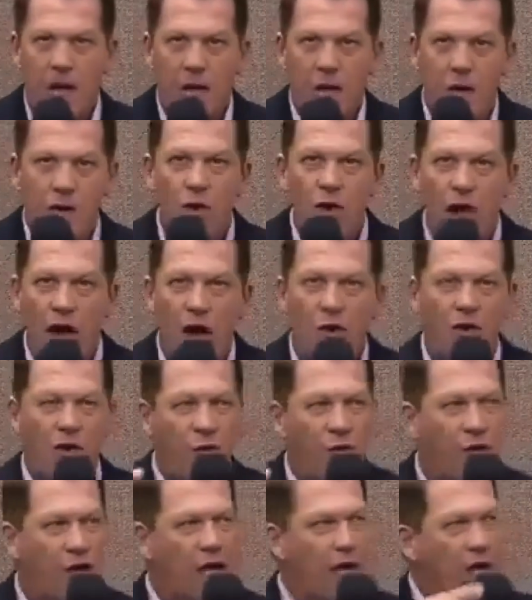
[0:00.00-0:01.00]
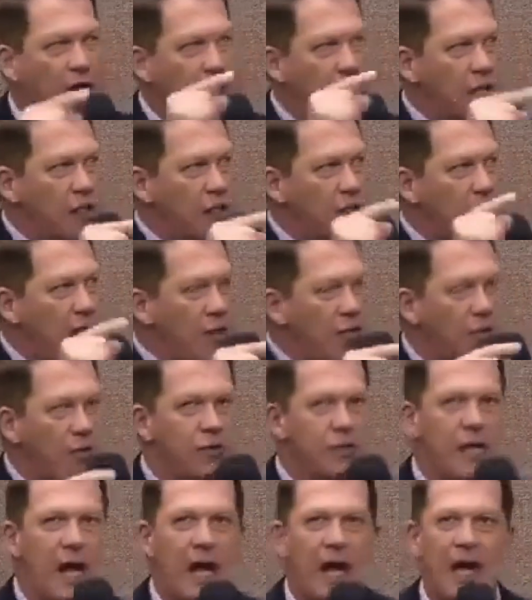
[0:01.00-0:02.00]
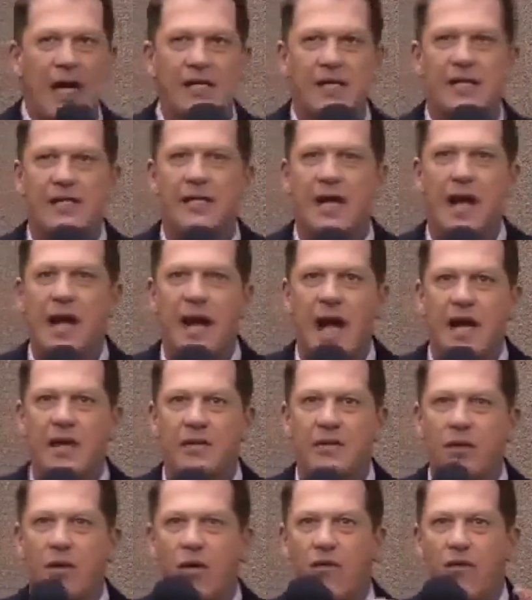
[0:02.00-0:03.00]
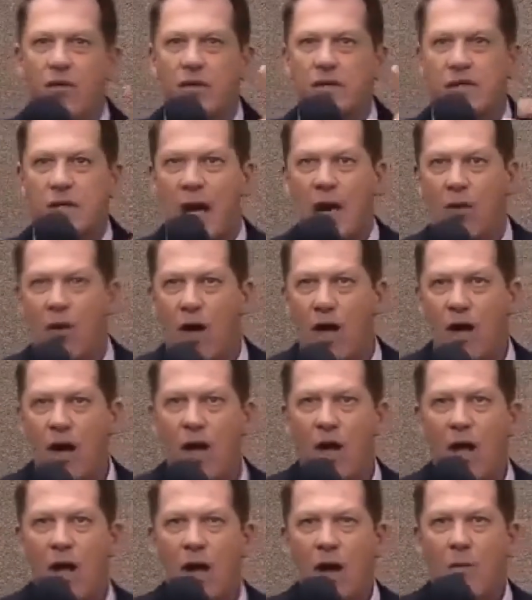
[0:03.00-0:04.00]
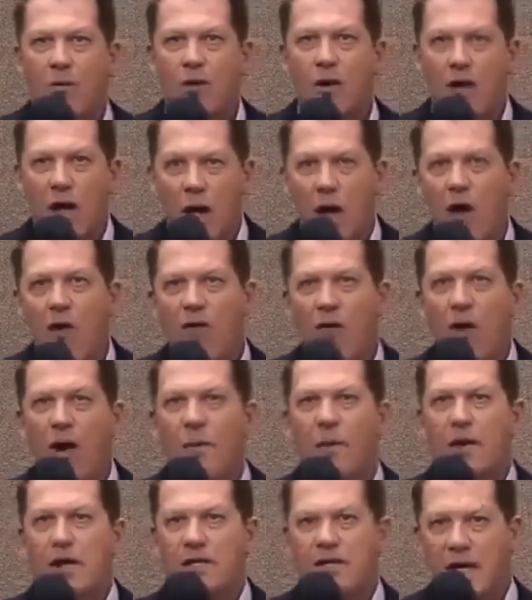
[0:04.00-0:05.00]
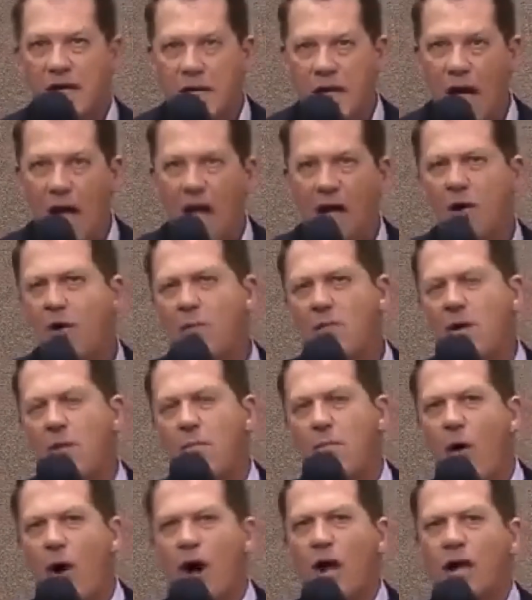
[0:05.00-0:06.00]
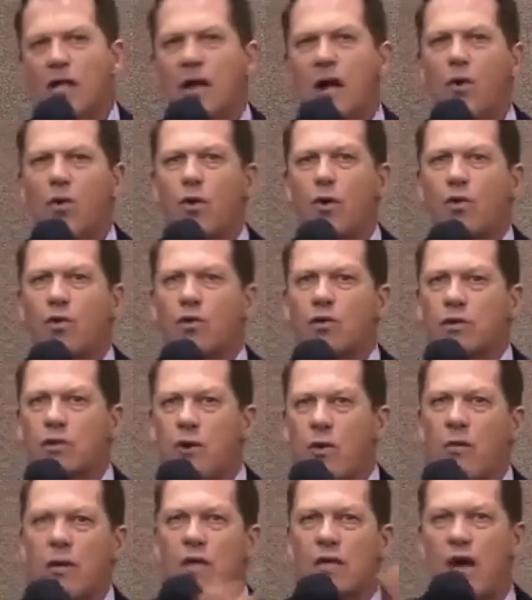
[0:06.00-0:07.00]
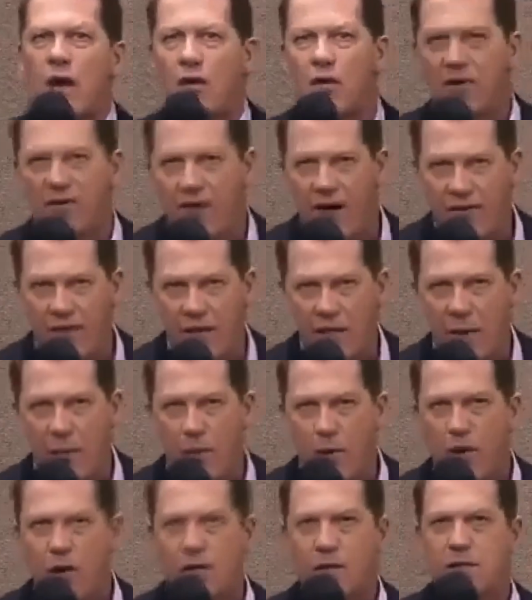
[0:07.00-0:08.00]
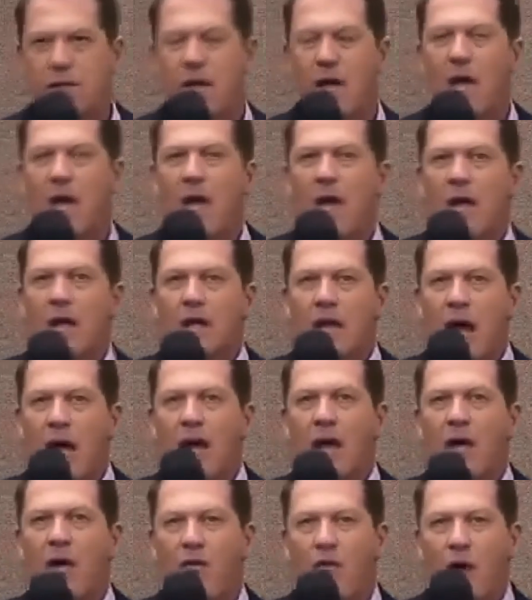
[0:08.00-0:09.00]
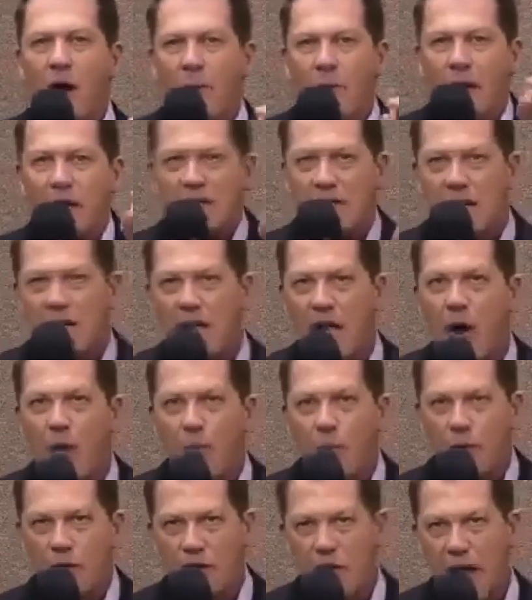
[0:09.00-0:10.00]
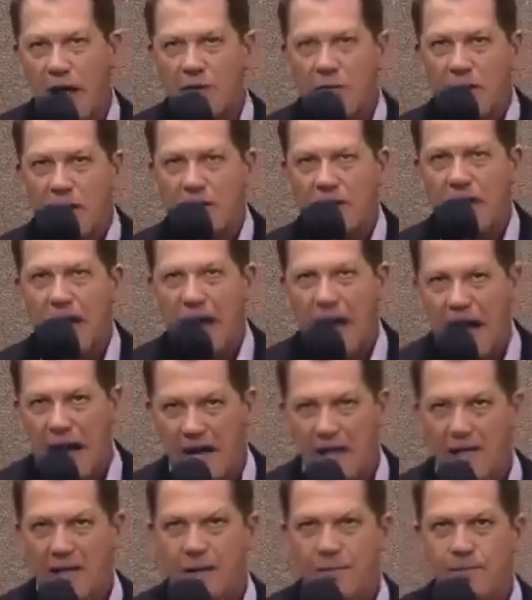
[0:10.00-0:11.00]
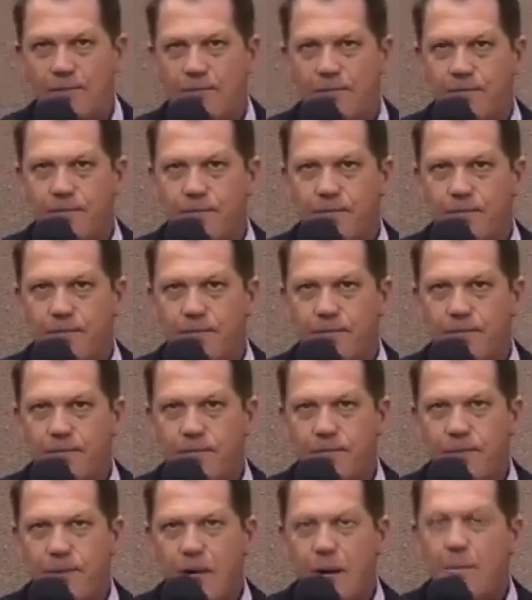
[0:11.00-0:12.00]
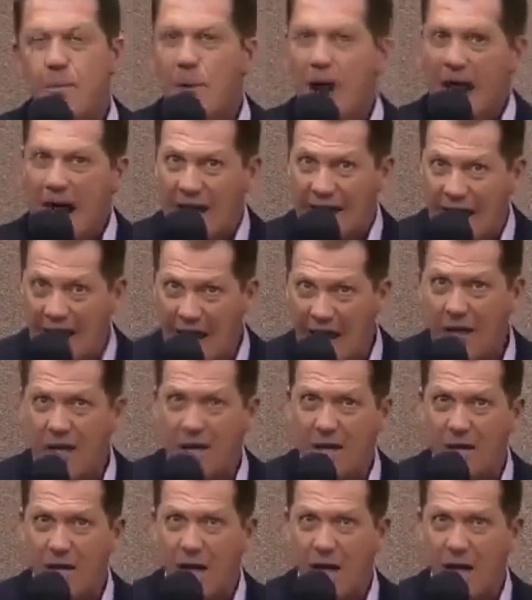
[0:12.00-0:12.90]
Então eu quero que fique registrado nos anais dessa casa, o que eu vou dizer agora, porque eu vou apresentar, e não me importa os comentários que vai vir depois, tá? eu vou apresentar um projeto nessa casa para que